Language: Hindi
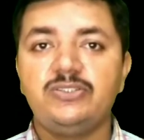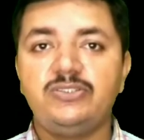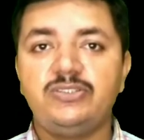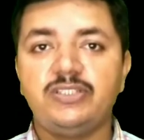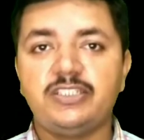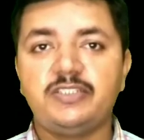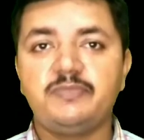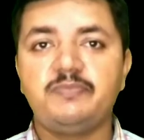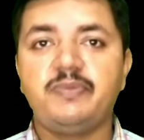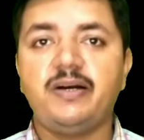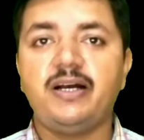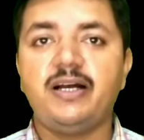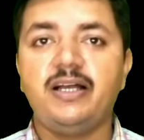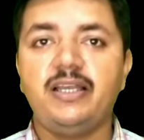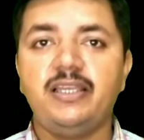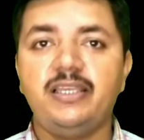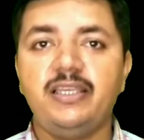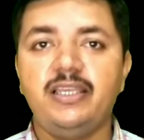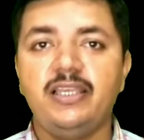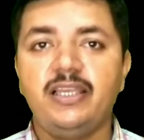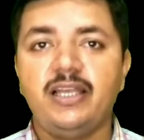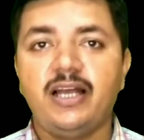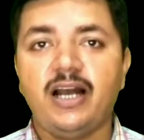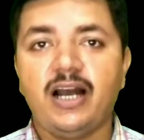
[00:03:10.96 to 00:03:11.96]
जज्बा
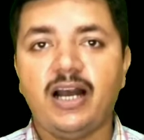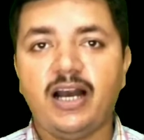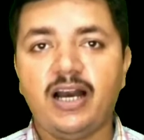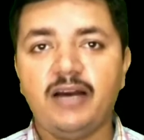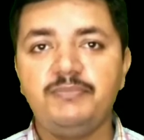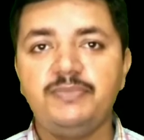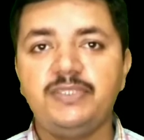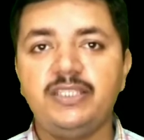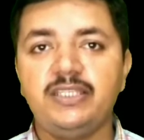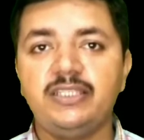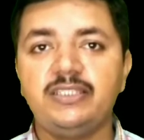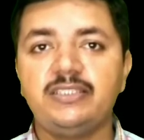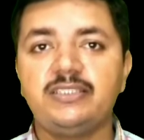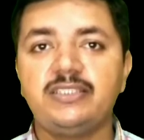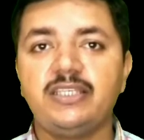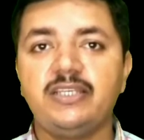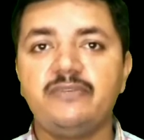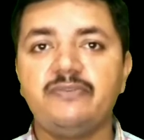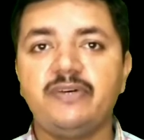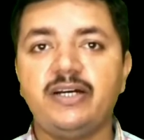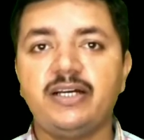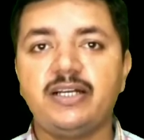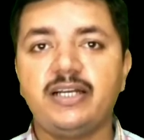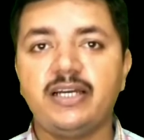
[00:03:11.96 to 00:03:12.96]
है आप देश
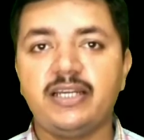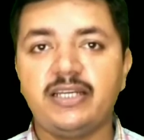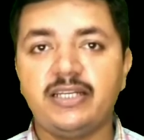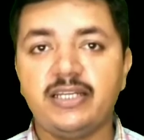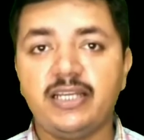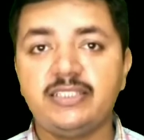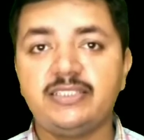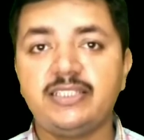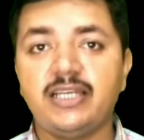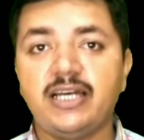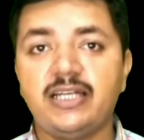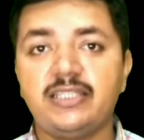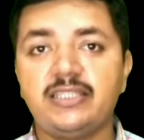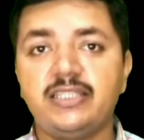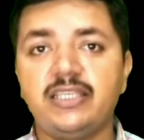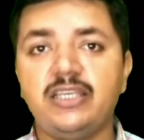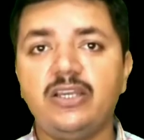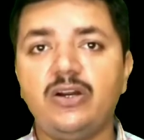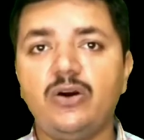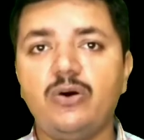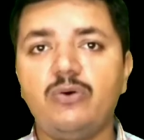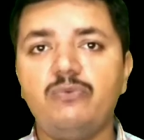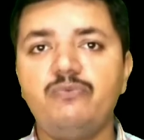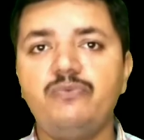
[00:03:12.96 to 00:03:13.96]
सेवा करना चाहते
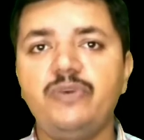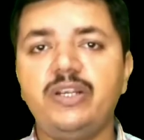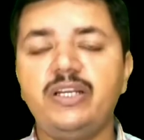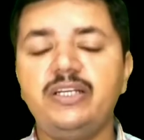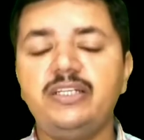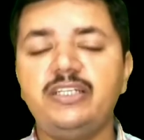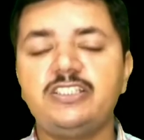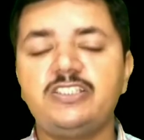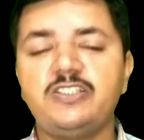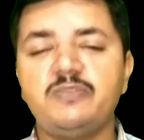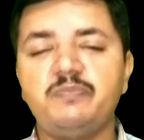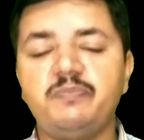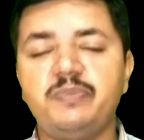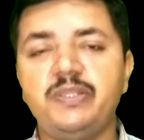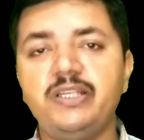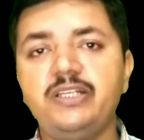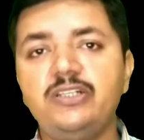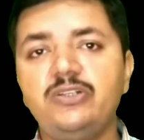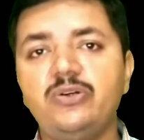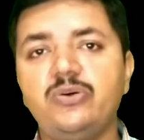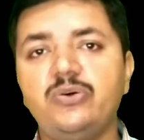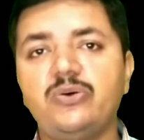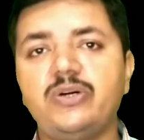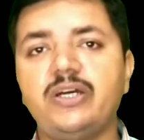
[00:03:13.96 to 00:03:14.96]
हैं और वेल
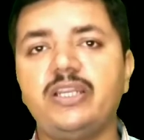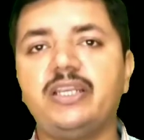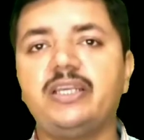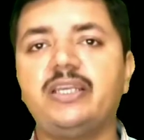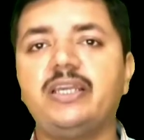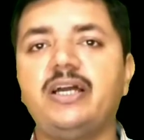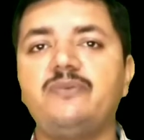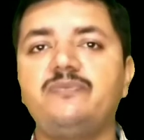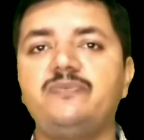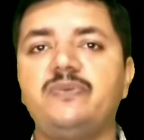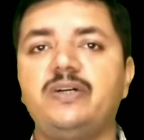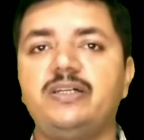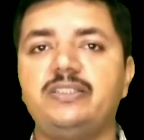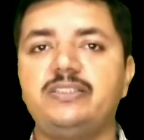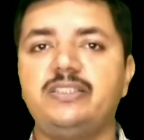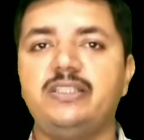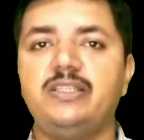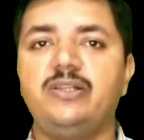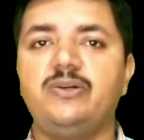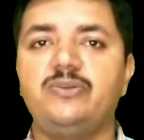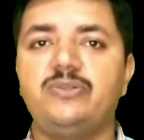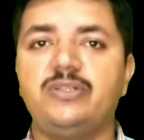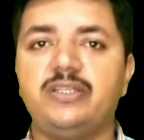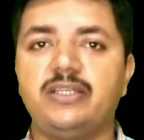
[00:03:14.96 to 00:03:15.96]
डिसिप्लिन होकर के आप वहां से
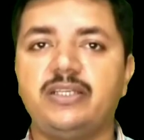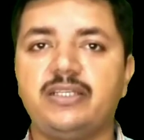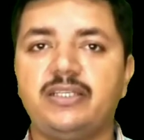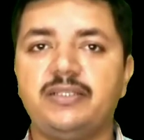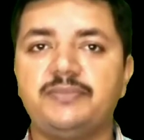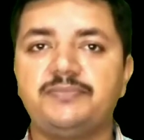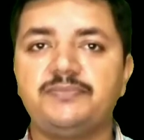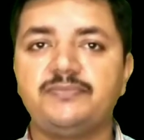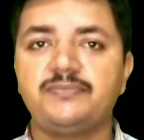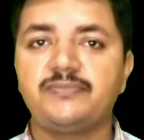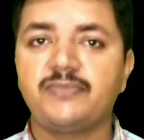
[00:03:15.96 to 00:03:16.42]
लौटेंगे